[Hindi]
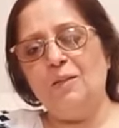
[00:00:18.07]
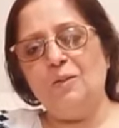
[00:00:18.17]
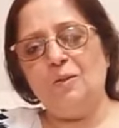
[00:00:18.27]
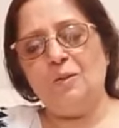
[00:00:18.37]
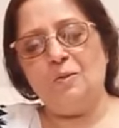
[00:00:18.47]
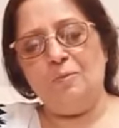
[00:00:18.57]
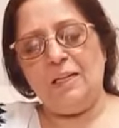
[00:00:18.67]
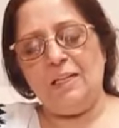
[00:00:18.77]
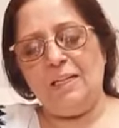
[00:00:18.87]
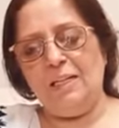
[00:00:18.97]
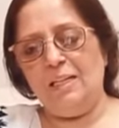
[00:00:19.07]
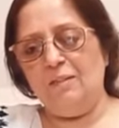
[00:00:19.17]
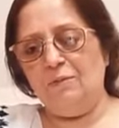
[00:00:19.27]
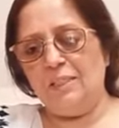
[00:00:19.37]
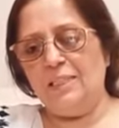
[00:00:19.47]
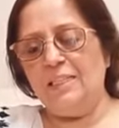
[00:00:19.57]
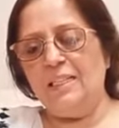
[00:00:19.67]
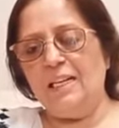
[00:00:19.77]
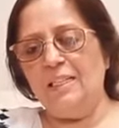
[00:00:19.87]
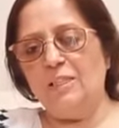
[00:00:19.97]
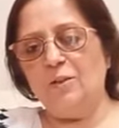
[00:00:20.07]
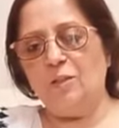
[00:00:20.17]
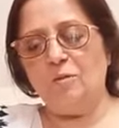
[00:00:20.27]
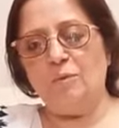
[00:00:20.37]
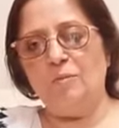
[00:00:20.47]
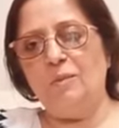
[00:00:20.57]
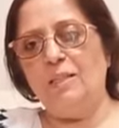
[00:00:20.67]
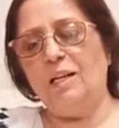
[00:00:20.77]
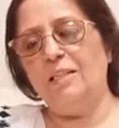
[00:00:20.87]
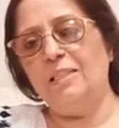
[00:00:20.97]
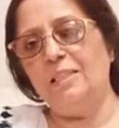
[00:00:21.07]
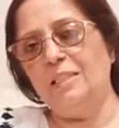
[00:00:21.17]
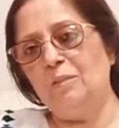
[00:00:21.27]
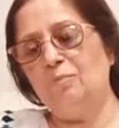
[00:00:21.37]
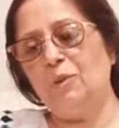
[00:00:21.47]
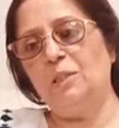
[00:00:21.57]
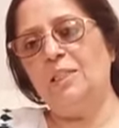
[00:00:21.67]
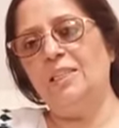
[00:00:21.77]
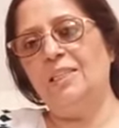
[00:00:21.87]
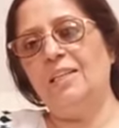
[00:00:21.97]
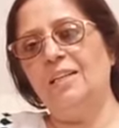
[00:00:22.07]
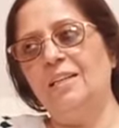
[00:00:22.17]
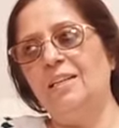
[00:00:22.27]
तो मैंने विज़िट किया इस हॉस्पिटल में डॉक्टर नसीम मुंशी से